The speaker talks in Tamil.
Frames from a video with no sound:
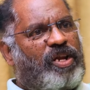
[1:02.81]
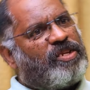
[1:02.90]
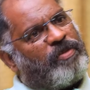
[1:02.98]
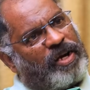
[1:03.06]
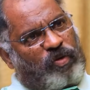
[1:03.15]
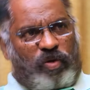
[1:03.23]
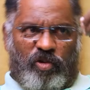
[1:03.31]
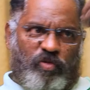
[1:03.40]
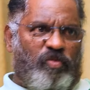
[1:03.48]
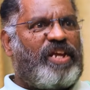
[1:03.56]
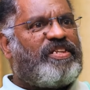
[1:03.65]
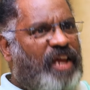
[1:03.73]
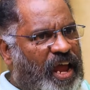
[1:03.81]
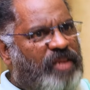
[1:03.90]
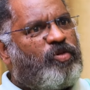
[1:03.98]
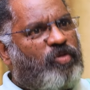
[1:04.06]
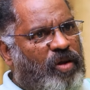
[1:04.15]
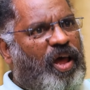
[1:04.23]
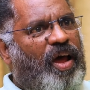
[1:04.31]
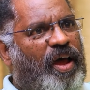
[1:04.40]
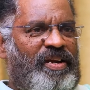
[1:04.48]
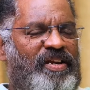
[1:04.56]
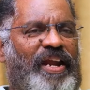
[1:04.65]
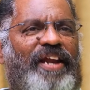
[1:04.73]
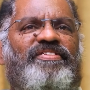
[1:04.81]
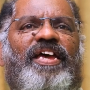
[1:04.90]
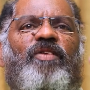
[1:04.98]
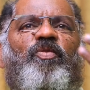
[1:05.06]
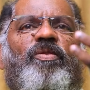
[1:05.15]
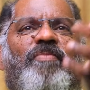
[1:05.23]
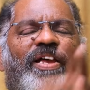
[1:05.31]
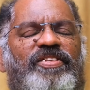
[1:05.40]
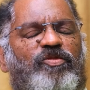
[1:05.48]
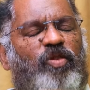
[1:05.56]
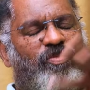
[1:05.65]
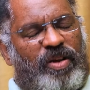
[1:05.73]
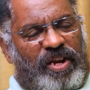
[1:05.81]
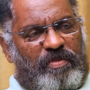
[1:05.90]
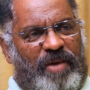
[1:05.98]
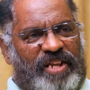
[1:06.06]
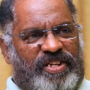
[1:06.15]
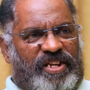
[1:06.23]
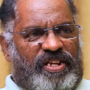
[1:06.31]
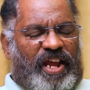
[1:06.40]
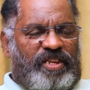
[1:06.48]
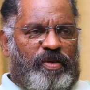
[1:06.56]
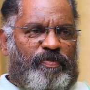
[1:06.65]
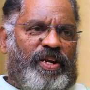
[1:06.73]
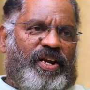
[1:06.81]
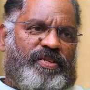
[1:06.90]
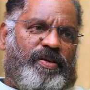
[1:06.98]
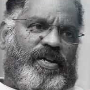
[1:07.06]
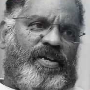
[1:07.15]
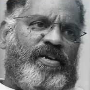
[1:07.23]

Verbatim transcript: உன்னதமான உறவு முறை தான் அது கூட நினச்சா ஒரு மாதத்துக்கு ஒரு முறை நீங்கள் மாற்றிட்டீங்கன்னா அதுக்கு பேர் என்ன